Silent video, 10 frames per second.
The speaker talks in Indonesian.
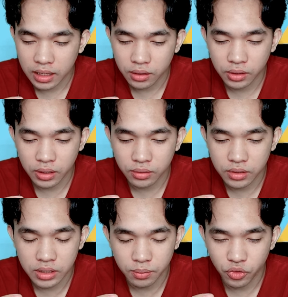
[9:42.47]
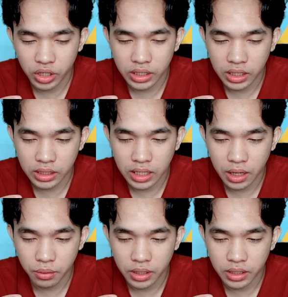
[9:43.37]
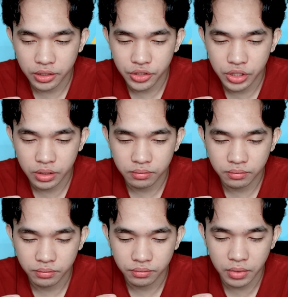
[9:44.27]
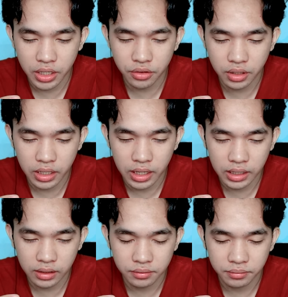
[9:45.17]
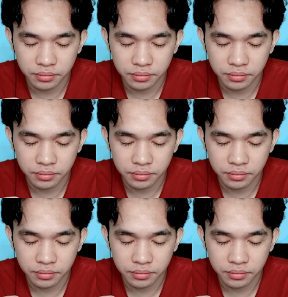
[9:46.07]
takut aku semuanya kita lawan guys maju kalian